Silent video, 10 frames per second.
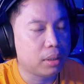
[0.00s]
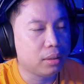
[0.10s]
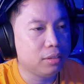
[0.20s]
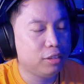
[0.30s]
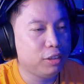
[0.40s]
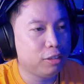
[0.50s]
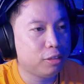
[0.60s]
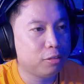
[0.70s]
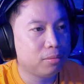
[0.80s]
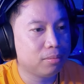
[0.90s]
Parang hindi,
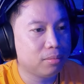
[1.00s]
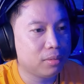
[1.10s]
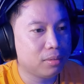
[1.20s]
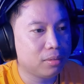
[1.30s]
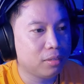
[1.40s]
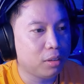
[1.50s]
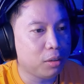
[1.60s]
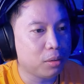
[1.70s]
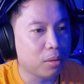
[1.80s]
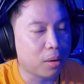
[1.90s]

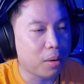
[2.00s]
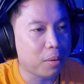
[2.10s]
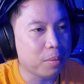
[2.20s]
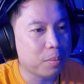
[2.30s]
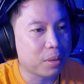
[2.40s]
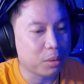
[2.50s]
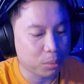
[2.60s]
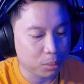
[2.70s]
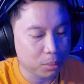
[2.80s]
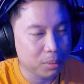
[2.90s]
hindi grabe, parang
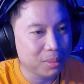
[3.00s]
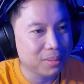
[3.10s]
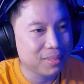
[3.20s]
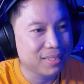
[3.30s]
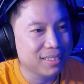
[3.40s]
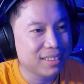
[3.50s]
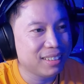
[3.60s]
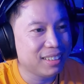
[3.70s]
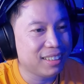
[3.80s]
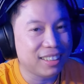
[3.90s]
totoo.
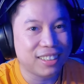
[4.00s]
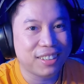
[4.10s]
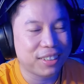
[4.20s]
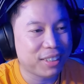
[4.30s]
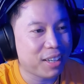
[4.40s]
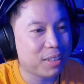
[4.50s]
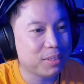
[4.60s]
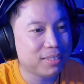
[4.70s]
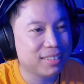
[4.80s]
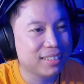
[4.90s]

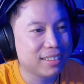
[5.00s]
Nakatakot.